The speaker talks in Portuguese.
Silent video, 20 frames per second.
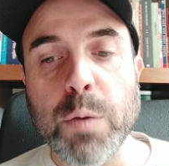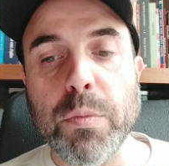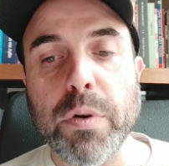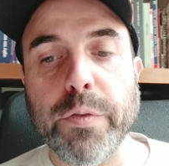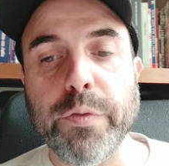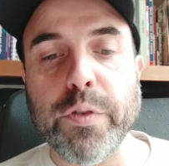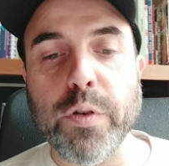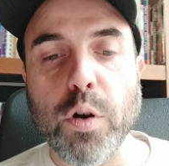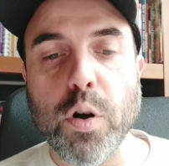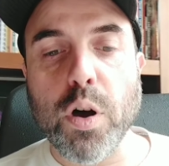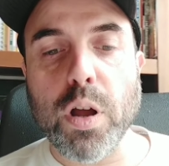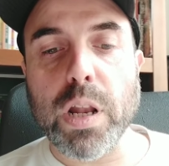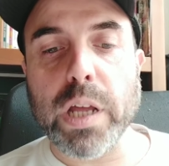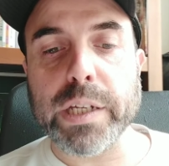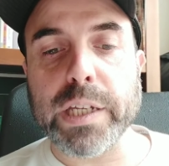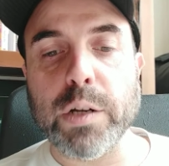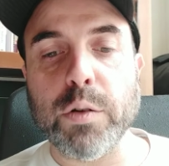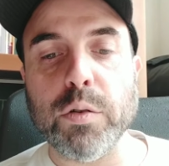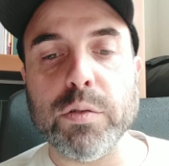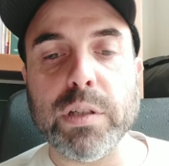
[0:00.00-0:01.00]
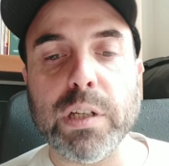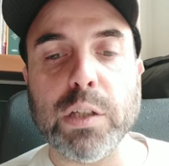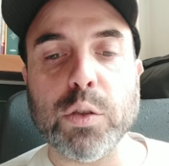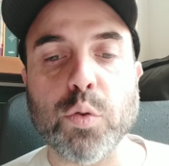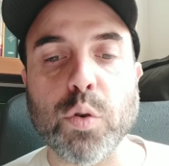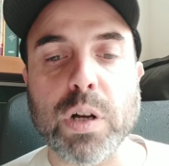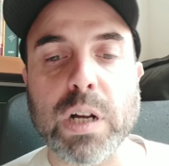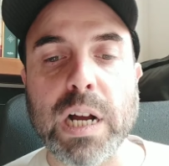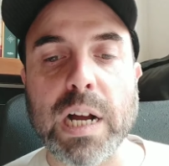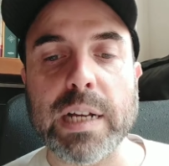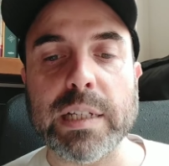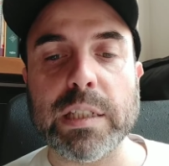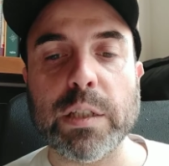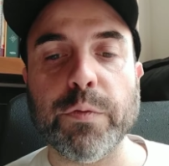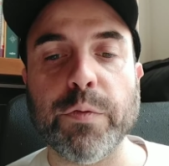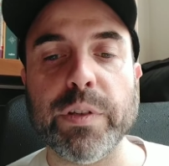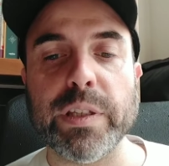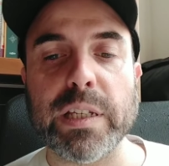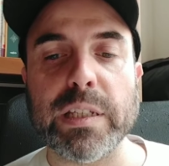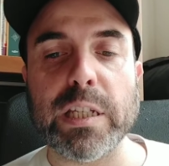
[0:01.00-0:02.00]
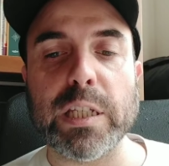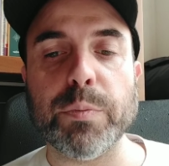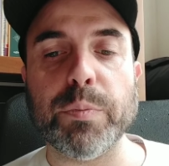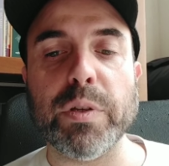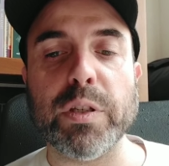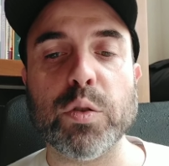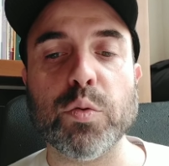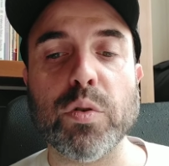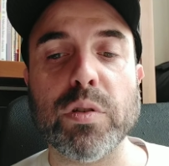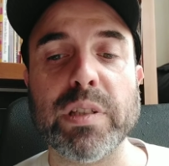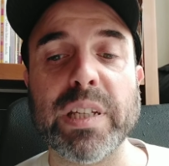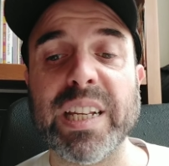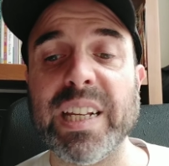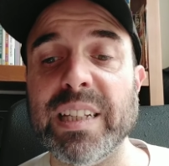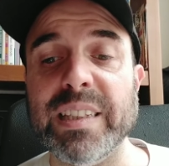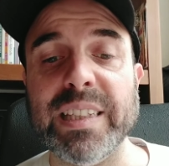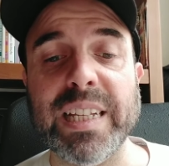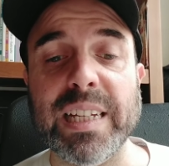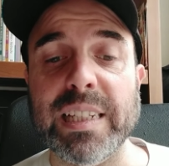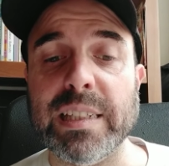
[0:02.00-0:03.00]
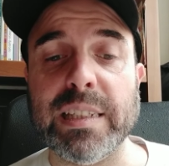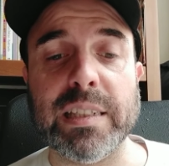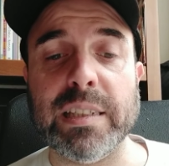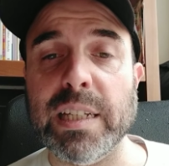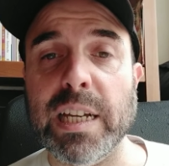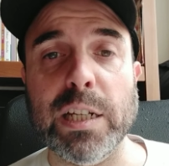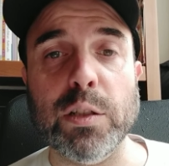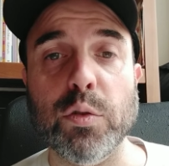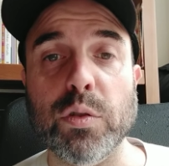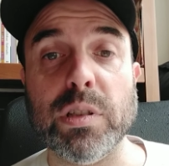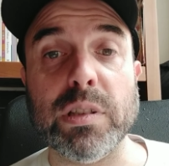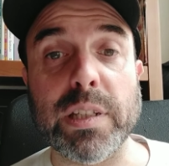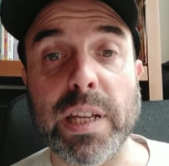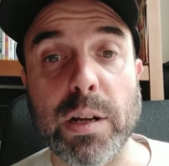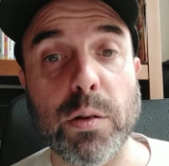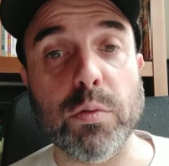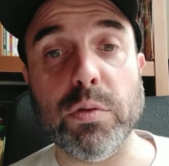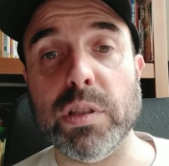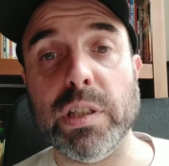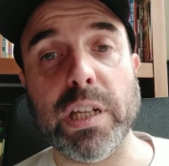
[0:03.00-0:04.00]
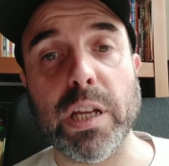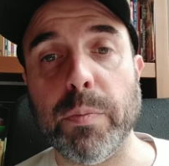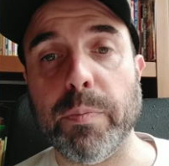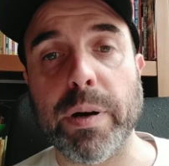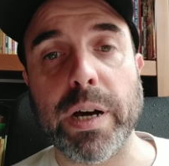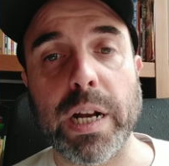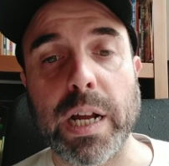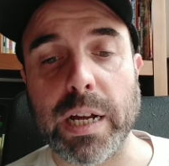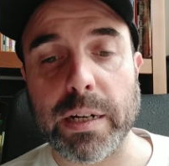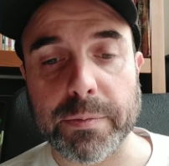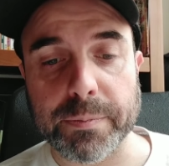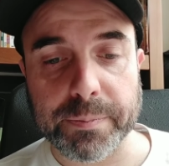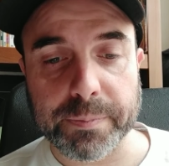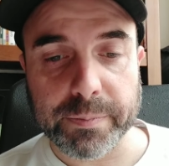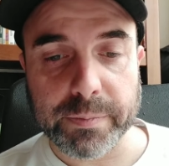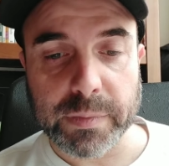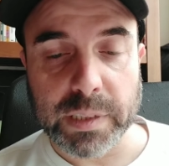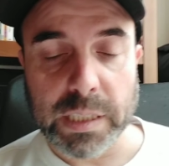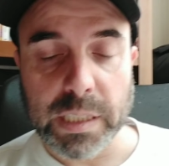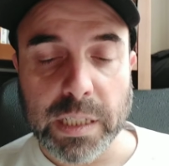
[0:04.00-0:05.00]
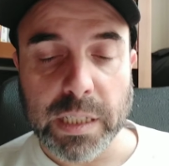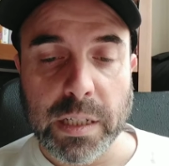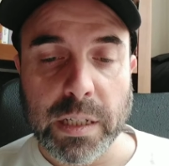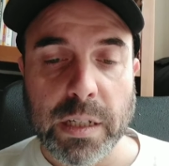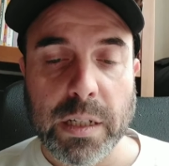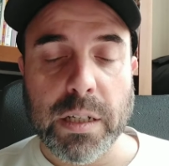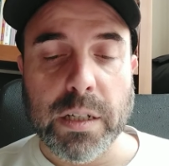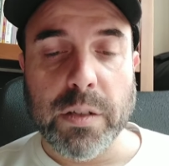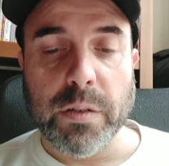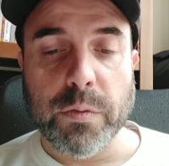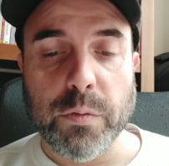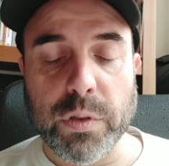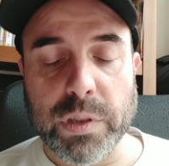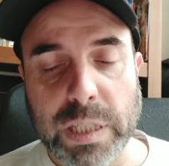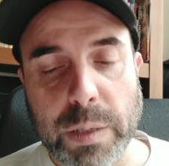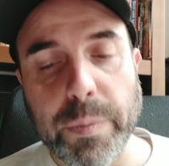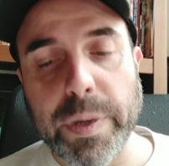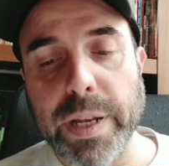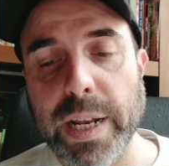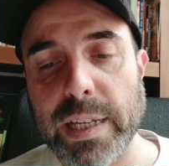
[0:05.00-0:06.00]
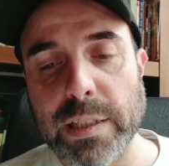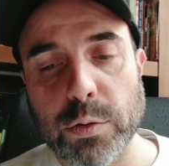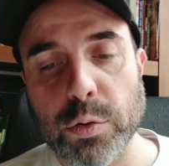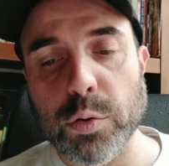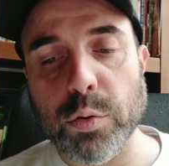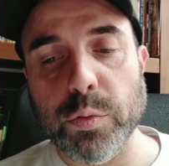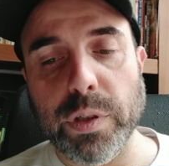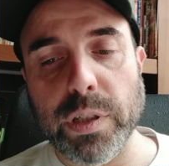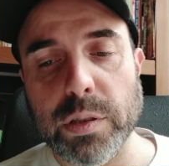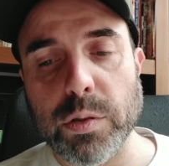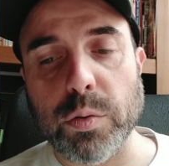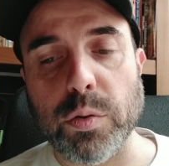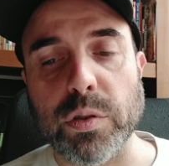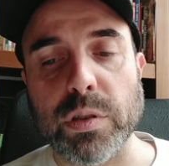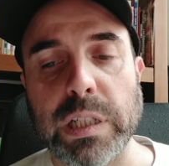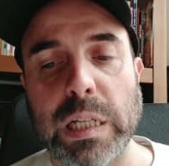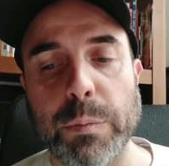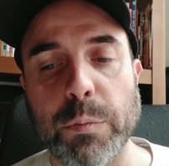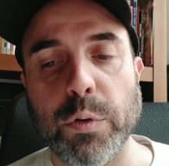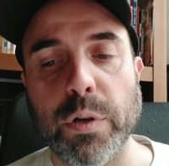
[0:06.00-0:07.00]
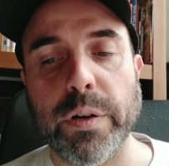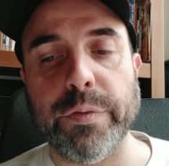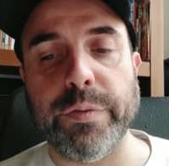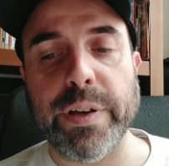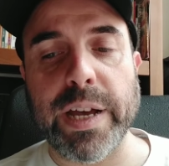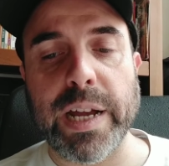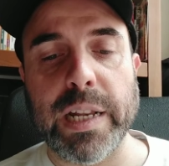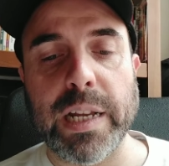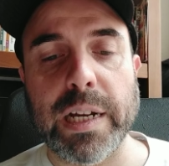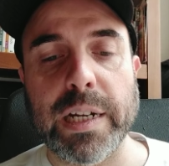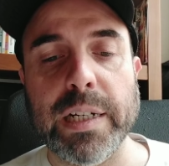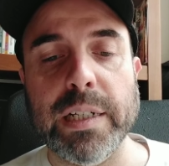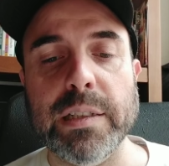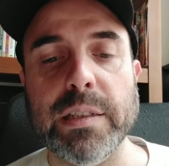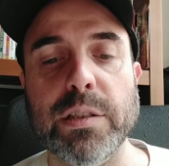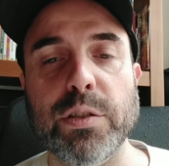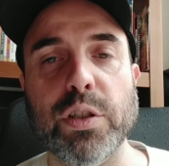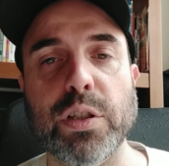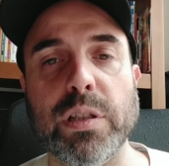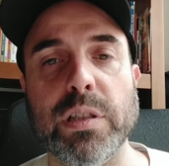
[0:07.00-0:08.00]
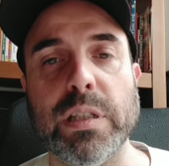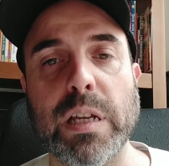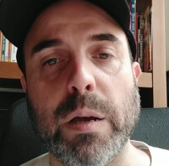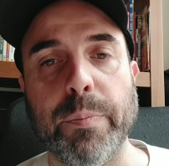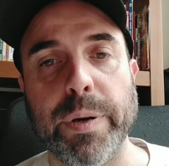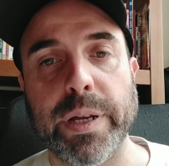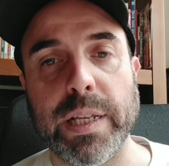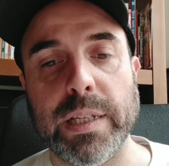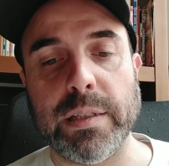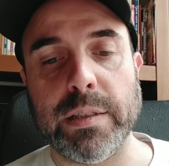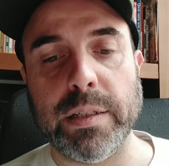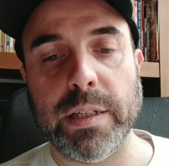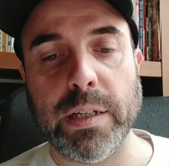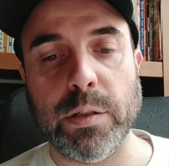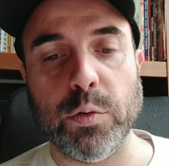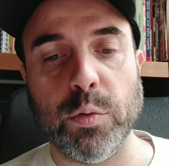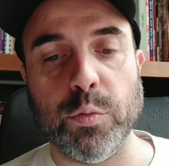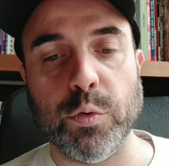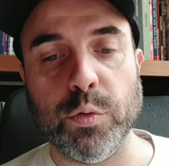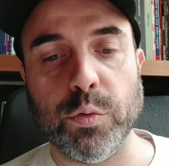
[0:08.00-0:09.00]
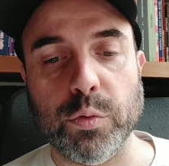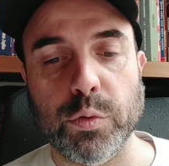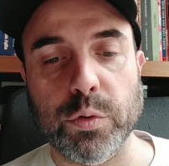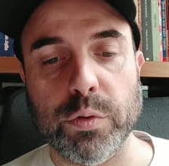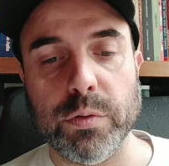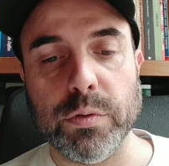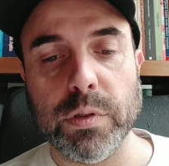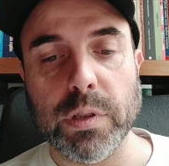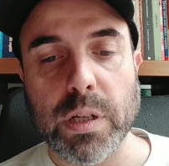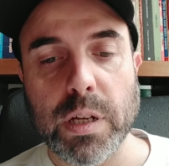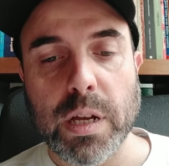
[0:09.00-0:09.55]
e uma viola que, quando ele tocasse, fizesse as pessoas saírem dançando sem conseguir parar. Você merece tudo isso, exclamou a velha antes de desaparecer no mundo.